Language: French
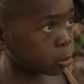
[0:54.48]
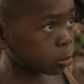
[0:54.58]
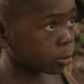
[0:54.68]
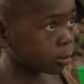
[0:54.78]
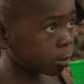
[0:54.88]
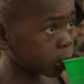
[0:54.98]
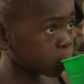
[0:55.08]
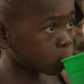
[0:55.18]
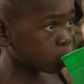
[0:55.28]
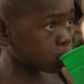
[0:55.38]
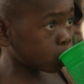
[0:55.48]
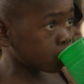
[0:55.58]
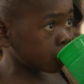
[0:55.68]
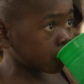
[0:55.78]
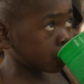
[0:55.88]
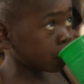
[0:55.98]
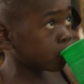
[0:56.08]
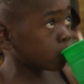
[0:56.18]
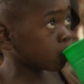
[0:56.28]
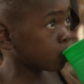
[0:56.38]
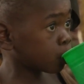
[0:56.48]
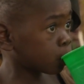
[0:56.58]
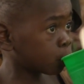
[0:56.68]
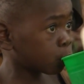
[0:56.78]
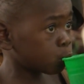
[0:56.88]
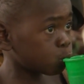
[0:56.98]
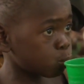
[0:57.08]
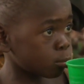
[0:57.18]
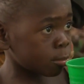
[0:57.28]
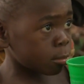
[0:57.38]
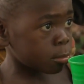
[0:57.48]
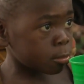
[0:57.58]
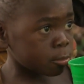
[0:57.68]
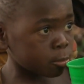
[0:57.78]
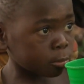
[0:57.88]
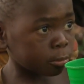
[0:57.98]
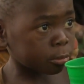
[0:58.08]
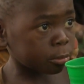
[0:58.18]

sont fortement touchés par cette maladie. Le pion se transmet par